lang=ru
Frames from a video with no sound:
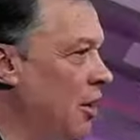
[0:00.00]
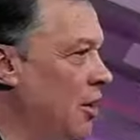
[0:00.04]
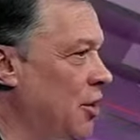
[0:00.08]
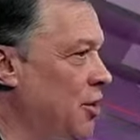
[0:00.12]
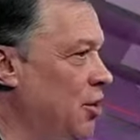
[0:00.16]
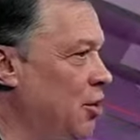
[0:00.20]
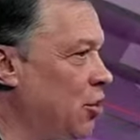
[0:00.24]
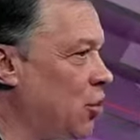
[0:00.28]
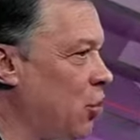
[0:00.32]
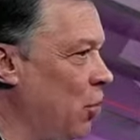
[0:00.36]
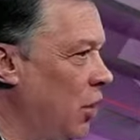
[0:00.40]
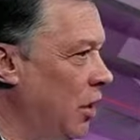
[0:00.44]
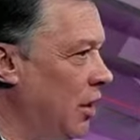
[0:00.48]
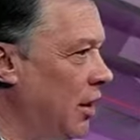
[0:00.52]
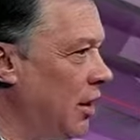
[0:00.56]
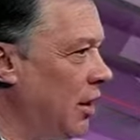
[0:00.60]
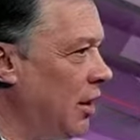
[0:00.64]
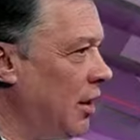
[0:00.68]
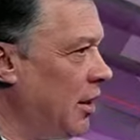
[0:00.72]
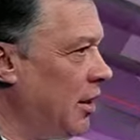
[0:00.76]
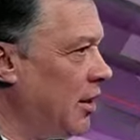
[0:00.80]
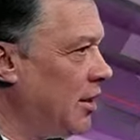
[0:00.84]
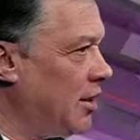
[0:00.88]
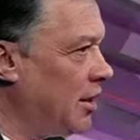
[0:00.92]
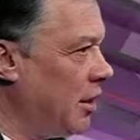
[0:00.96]

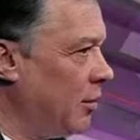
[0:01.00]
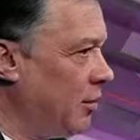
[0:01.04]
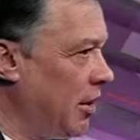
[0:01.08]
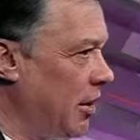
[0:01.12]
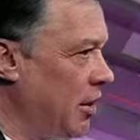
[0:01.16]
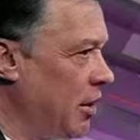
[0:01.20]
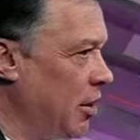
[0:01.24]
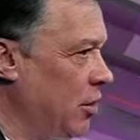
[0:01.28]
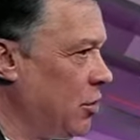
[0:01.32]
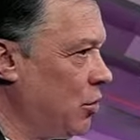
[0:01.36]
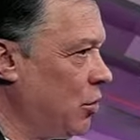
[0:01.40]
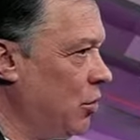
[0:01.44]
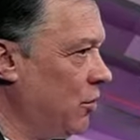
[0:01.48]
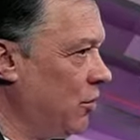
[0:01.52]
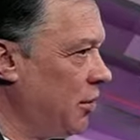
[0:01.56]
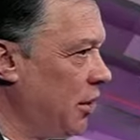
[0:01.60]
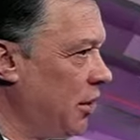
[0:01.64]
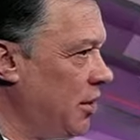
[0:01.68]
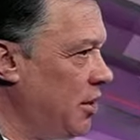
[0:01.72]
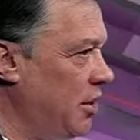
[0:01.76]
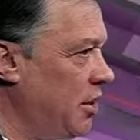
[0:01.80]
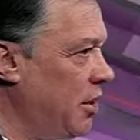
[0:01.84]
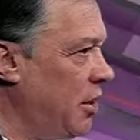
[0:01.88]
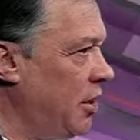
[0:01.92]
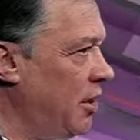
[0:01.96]
Сколько за поездку в
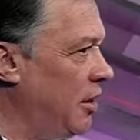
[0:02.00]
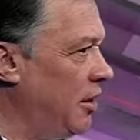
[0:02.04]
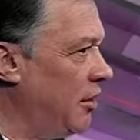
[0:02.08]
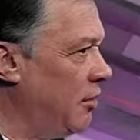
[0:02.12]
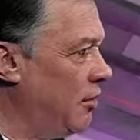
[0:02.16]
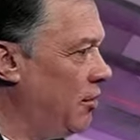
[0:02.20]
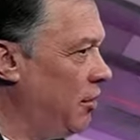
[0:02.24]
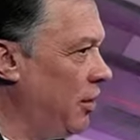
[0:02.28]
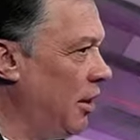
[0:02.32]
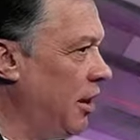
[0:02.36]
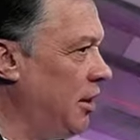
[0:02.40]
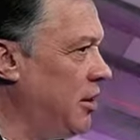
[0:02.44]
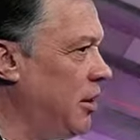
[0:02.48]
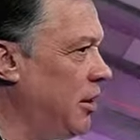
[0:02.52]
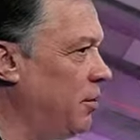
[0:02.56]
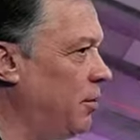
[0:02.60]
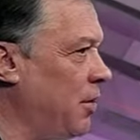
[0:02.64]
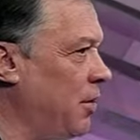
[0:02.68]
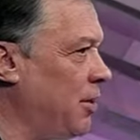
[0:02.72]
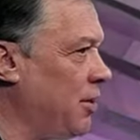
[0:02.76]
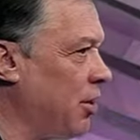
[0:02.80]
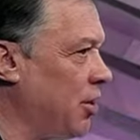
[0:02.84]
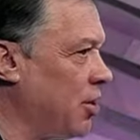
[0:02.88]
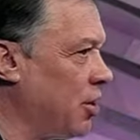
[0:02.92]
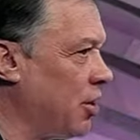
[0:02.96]
такси платит
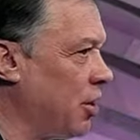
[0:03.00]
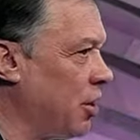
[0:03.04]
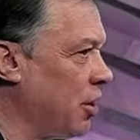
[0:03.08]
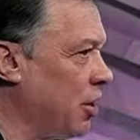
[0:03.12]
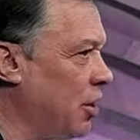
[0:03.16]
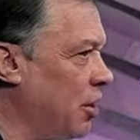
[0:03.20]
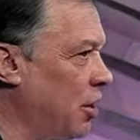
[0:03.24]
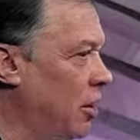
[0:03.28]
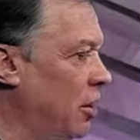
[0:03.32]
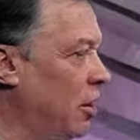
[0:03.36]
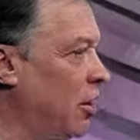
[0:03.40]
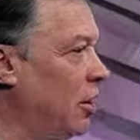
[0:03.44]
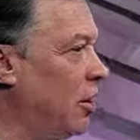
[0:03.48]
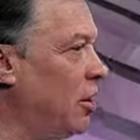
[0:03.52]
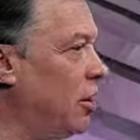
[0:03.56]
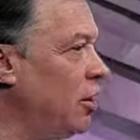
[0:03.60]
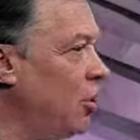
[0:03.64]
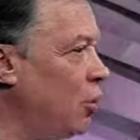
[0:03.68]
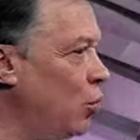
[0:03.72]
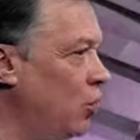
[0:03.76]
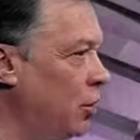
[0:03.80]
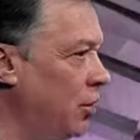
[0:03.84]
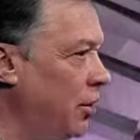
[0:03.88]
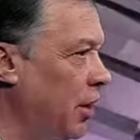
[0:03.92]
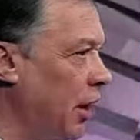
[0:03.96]
пассажир и
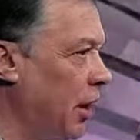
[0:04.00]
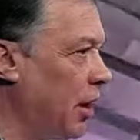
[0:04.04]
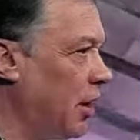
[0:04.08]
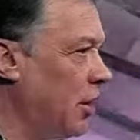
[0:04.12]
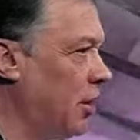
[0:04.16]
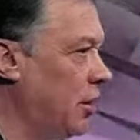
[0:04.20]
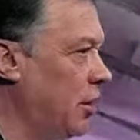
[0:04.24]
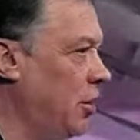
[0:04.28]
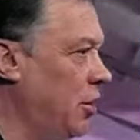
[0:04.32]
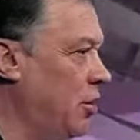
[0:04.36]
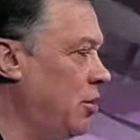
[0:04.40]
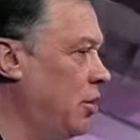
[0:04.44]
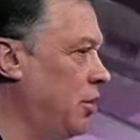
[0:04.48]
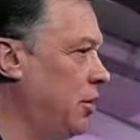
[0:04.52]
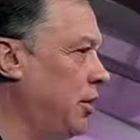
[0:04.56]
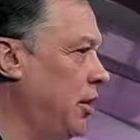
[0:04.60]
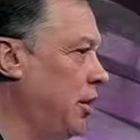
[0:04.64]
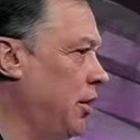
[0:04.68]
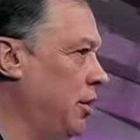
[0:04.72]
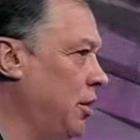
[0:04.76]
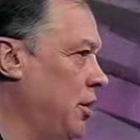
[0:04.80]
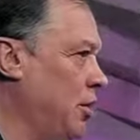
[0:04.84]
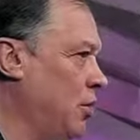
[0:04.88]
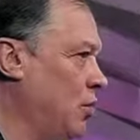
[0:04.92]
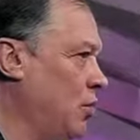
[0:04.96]
куда идет
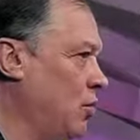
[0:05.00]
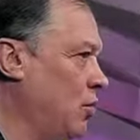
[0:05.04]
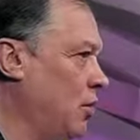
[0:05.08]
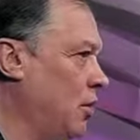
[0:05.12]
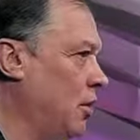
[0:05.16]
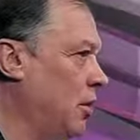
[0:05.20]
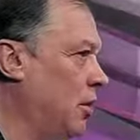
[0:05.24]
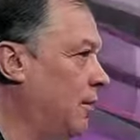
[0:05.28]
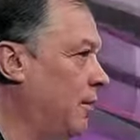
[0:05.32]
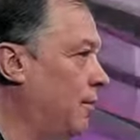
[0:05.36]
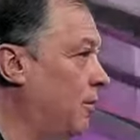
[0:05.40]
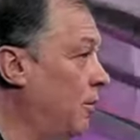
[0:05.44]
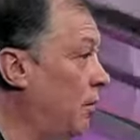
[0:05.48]
эта сумма?